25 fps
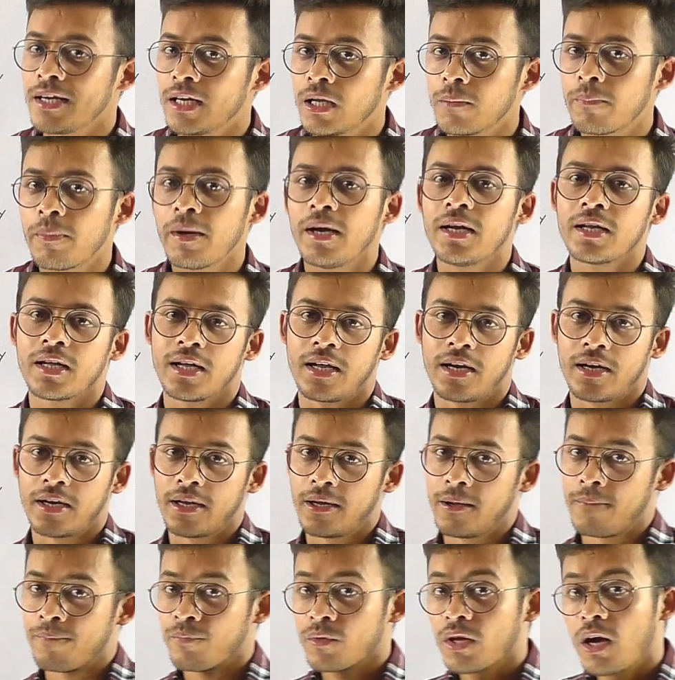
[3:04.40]
डिपेंड कर
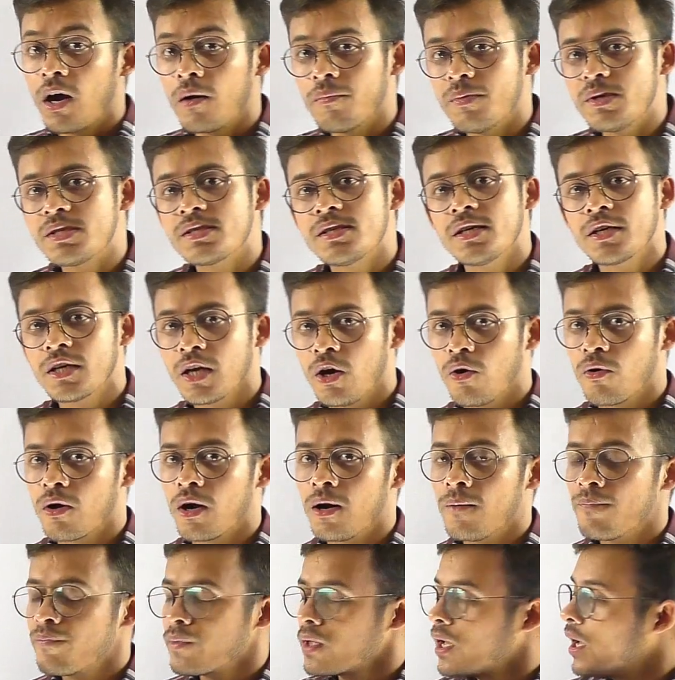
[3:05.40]
रहे हैं अब इससे क्या
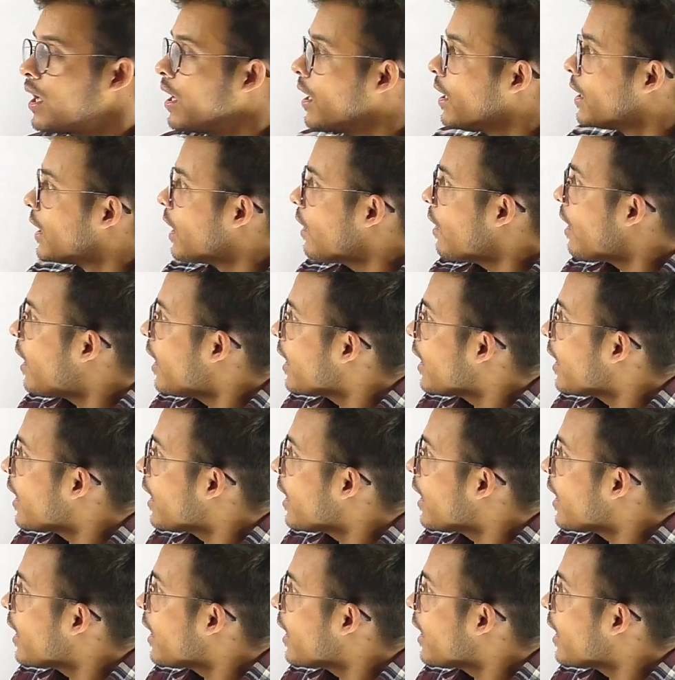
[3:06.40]
होगा ना